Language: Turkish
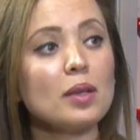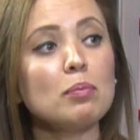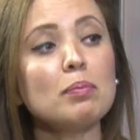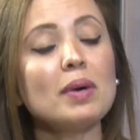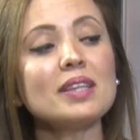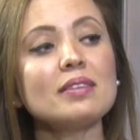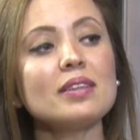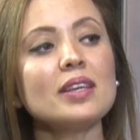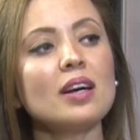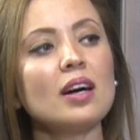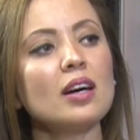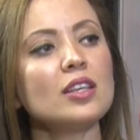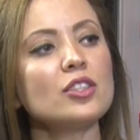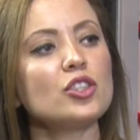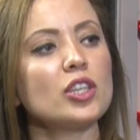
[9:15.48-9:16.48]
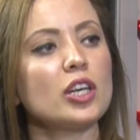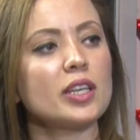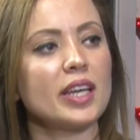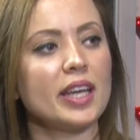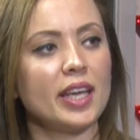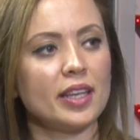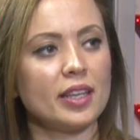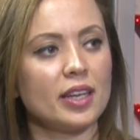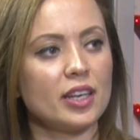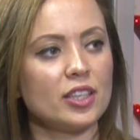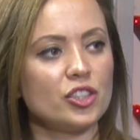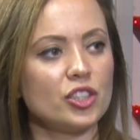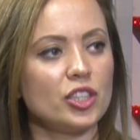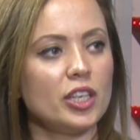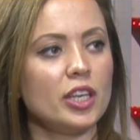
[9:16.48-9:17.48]
Maddeye ancak
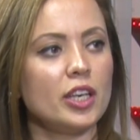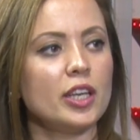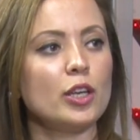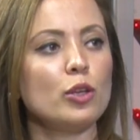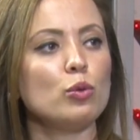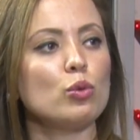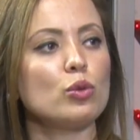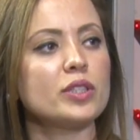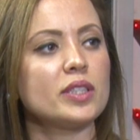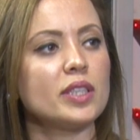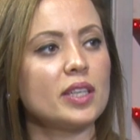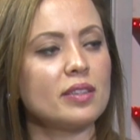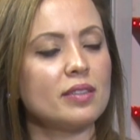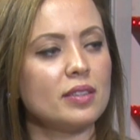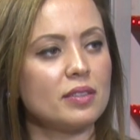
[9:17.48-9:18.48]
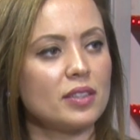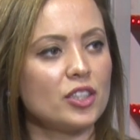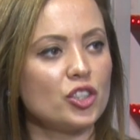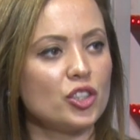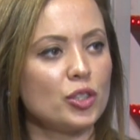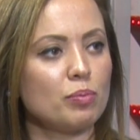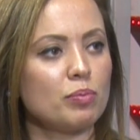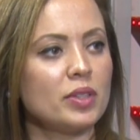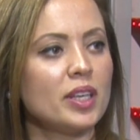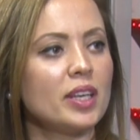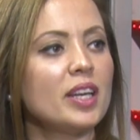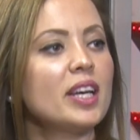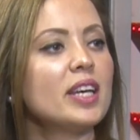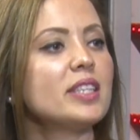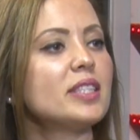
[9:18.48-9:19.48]
enerjiyle, yüksek
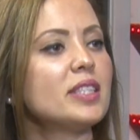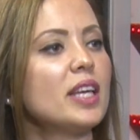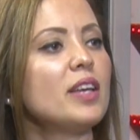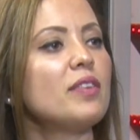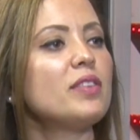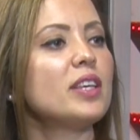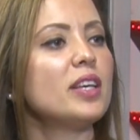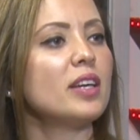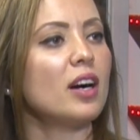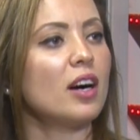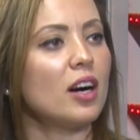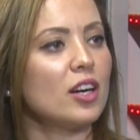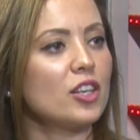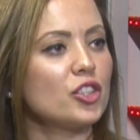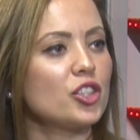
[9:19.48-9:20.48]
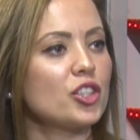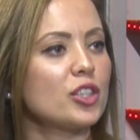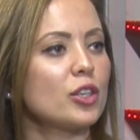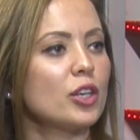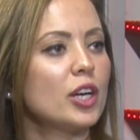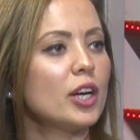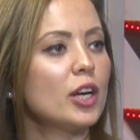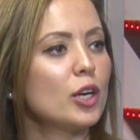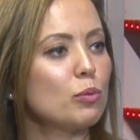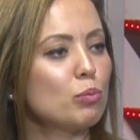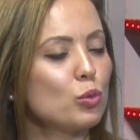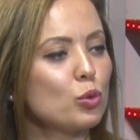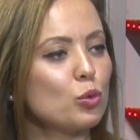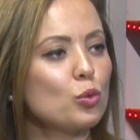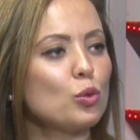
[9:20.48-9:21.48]
titreşimle, sevgi, aşk,
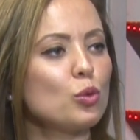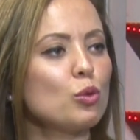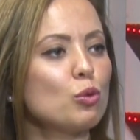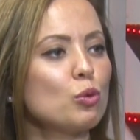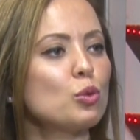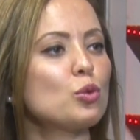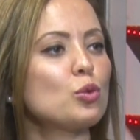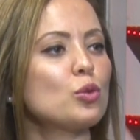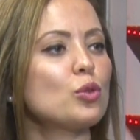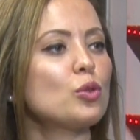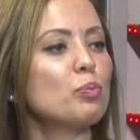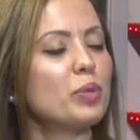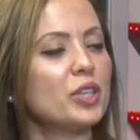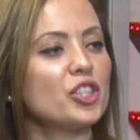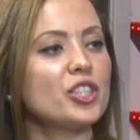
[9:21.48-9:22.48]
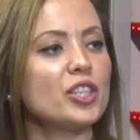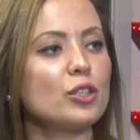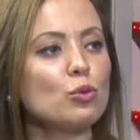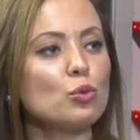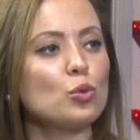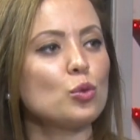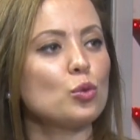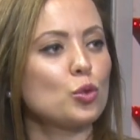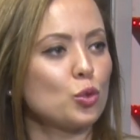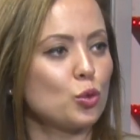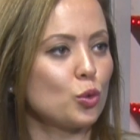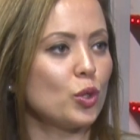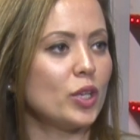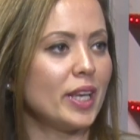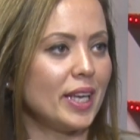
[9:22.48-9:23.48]
mutluluk, huzur, başarı
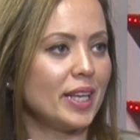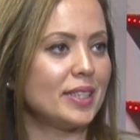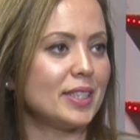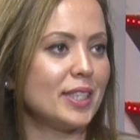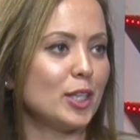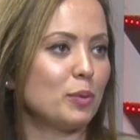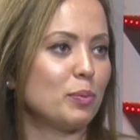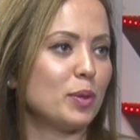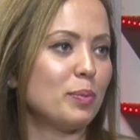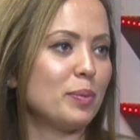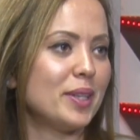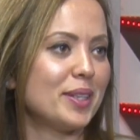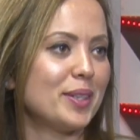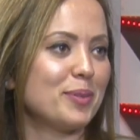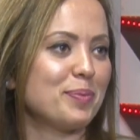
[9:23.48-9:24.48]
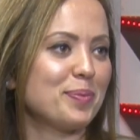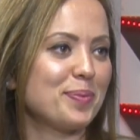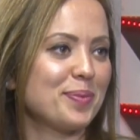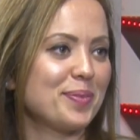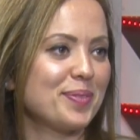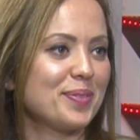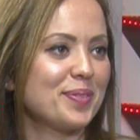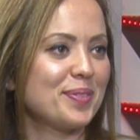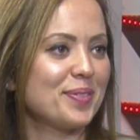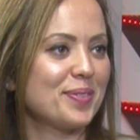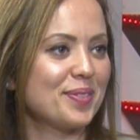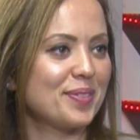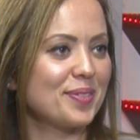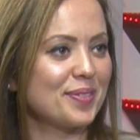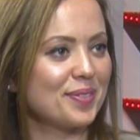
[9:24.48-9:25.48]
duygusuyla etki yapabilirim.
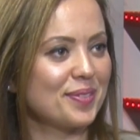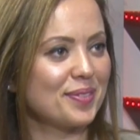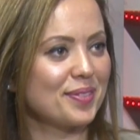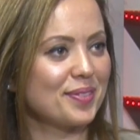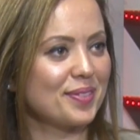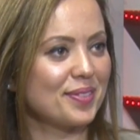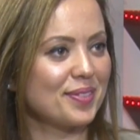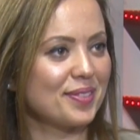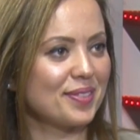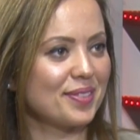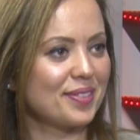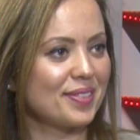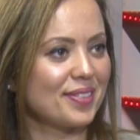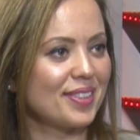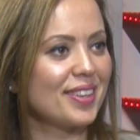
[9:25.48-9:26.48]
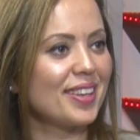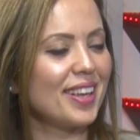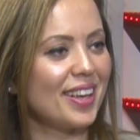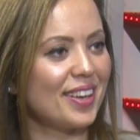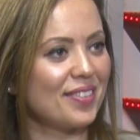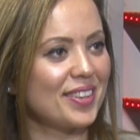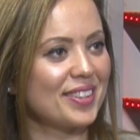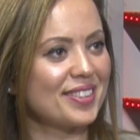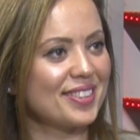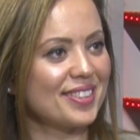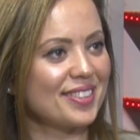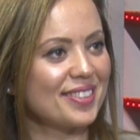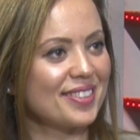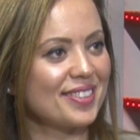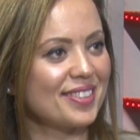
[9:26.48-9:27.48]
Yani biz ne verirsek evet
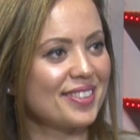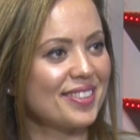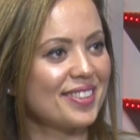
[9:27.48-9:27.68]
onu mu